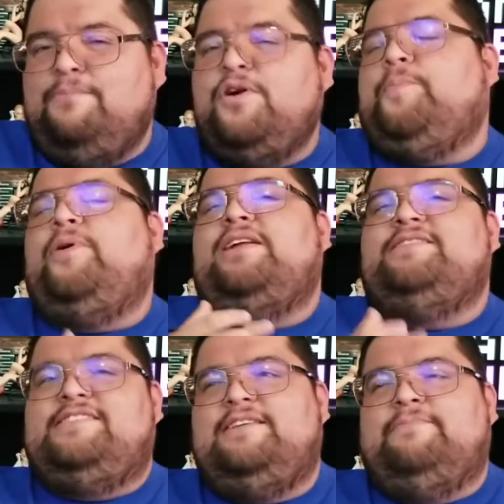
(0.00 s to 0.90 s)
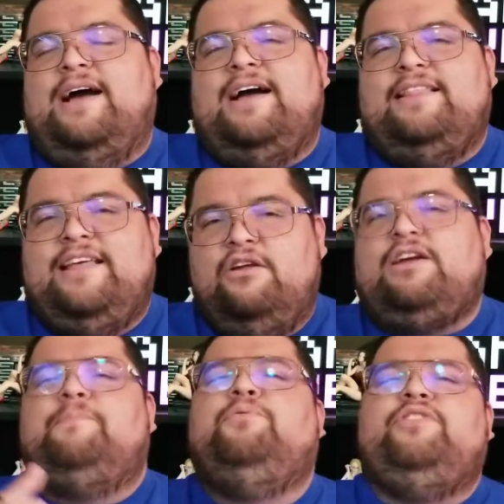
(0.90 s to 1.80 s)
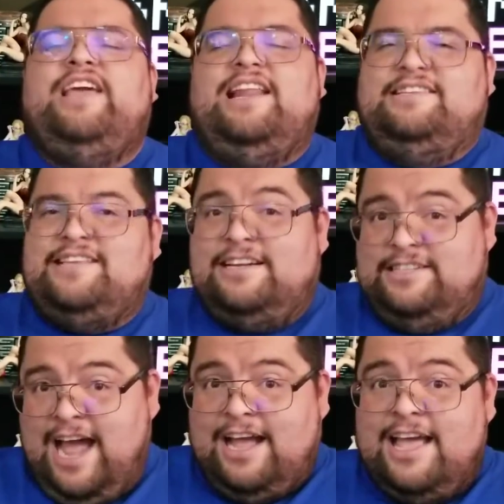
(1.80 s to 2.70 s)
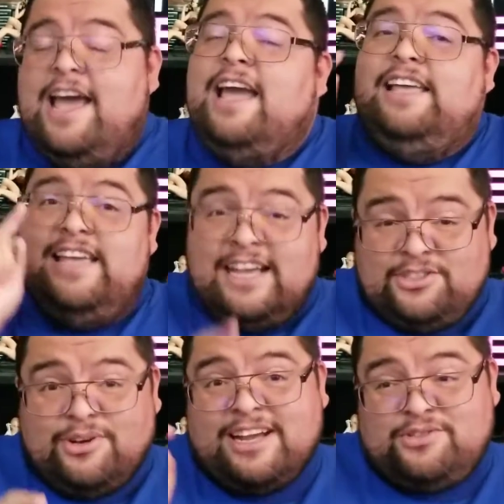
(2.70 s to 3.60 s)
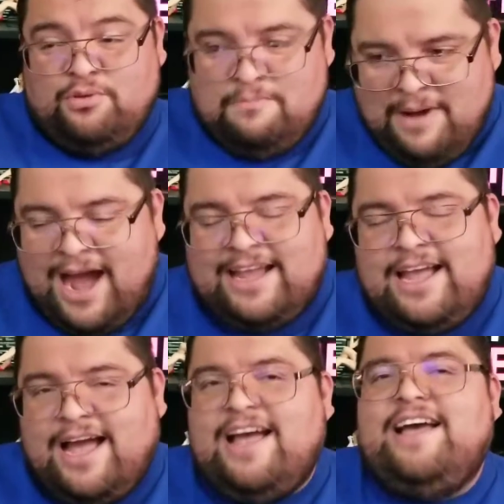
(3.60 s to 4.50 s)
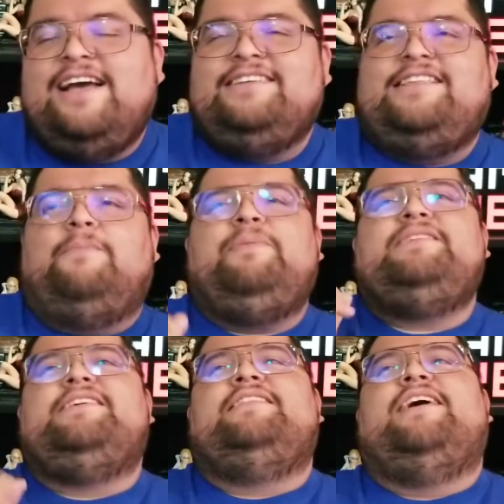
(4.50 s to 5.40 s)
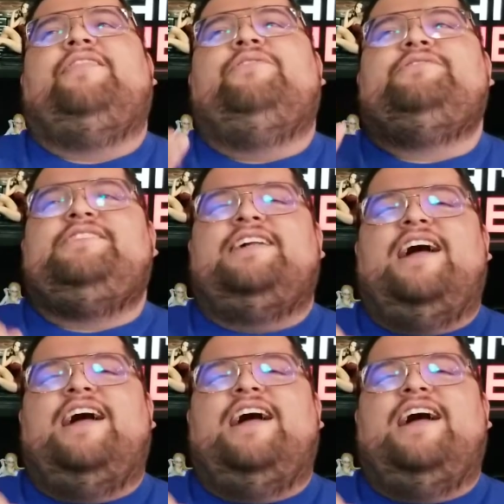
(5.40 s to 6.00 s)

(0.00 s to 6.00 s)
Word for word: muy por encima de lo que pudiera ser Jack. Y eso que su magia está presentando ser